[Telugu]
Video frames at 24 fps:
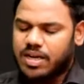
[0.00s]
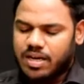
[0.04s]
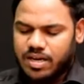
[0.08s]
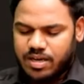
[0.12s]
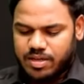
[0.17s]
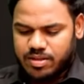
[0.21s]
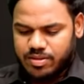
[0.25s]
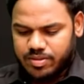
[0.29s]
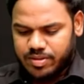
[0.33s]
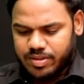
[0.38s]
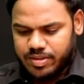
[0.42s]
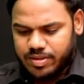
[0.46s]

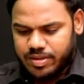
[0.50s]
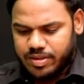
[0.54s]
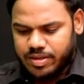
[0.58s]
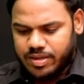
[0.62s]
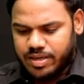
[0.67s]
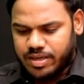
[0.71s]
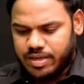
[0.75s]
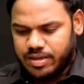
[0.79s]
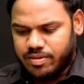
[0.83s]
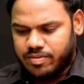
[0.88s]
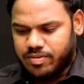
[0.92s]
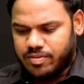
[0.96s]
మాట్లాడదాం
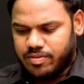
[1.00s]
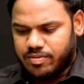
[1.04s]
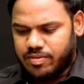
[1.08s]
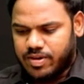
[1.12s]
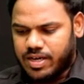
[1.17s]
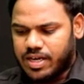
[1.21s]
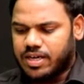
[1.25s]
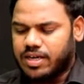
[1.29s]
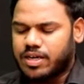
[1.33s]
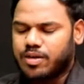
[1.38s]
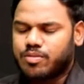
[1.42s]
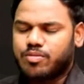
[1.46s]
అంటే
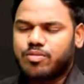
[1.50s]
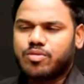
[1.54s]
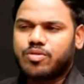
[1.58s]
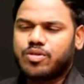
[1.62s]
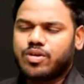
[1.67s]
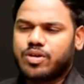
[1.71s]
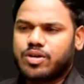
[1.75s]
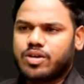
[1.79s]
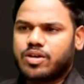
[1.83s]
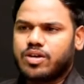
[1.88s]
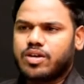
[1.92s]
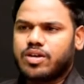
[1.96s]
వారిని
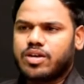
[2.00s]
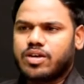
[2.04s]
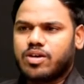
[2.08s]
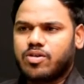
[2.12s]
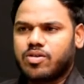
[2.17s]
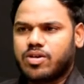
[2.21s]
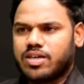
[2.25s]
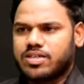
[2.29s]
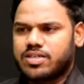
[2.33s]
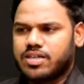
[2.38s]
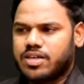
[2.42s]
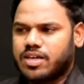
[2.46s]
నమ్ముకునే వాళ్ళకి
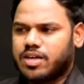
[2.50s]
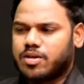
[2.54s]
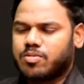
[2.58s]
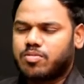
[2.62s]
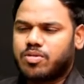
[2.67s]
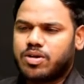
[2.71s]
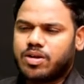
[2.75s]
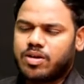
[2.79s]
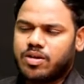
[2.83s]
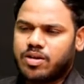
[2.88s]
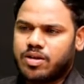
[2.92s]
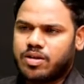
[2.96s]
అవకాశం
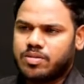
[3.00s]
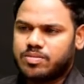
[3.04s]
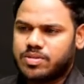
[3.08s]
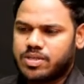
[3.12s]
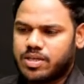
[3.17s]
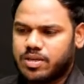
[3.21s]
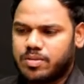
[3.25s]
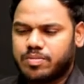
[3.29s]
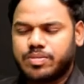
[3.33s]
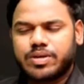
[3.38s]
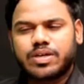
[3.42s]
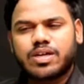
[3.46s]
లేకపోవడం
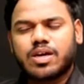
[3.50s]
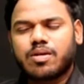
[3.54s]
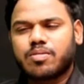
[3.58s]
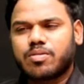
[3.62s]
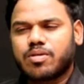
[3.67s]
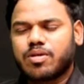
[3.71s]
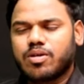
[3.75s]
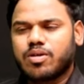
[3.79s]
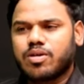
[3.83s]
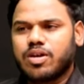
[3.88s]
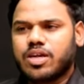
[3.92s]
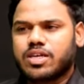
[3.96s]
అంశం
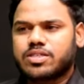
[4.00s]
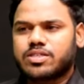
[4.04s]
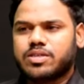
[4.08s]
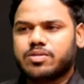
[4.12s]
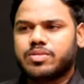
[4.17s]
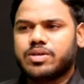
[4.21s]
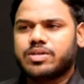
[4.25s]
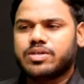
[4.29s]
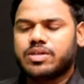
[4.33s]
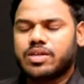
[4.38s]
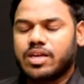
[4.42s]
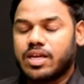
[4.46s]
పిఠాపురంలో లక్ష
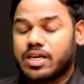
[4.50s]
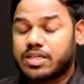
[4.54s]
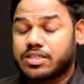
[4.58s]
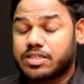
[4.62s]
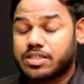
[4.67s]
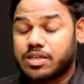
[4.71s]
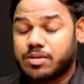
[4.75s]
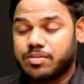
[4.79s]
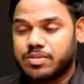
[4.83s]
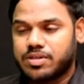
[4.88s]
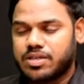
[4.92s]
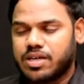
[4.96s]

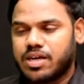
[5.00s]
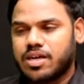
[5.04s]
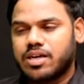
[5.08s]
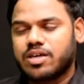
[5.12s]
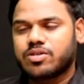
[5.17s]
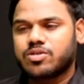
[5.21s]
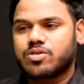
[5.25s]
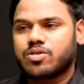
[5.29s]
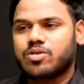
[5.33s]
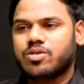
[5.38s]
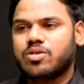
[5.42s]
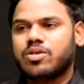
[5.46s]
లక్ష
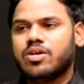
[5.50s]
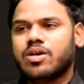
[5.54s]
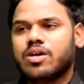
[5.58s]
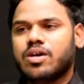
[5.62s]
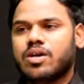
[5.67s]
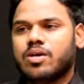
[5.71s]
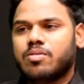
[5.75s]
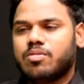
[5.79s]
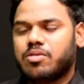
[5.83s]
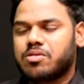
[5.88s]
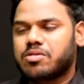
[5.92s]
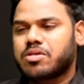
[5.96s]
మెజారిటీతో
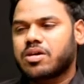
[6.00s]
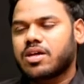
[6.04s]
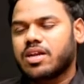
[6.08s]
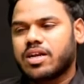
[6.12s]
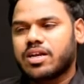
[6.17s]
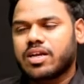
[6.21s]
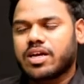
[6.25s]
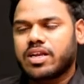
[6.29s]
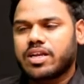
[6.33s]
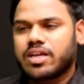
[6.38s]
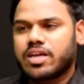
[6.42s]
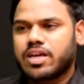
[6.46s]
పవన్
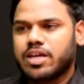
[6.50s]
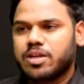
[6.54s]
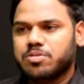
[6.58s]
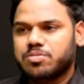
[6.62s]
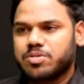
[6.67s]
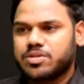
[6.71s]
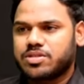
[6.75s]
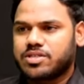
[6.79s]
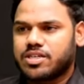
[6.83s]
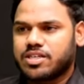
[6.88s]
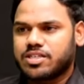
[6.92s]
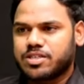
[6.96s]
కళ్యాణ్ గారిని
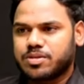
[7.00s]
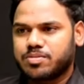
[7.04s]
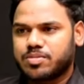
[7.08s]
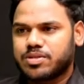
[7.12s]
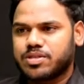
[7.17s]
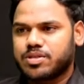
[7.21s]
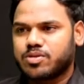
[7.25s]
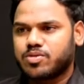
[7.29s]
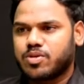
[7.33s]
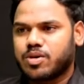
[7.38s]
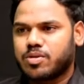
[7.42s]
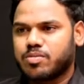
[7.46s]
గెలిపించాలని
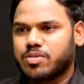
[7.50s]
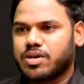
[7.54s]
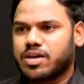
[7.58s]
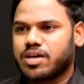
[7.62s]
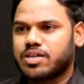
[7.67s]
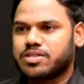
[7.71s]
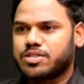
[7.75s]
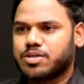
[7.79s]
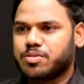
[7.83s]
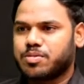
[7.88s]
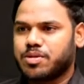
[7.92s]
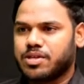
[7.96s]
చెప్పేసి వర్మ
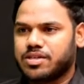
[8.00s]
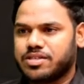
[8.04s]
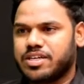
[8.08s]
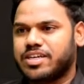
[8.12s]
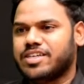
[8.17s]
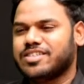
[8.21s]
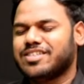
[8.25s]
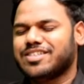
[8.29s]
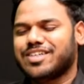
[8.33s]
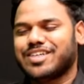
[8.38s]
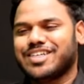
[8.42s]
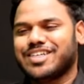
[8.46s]
గారు శుభదం చేయడం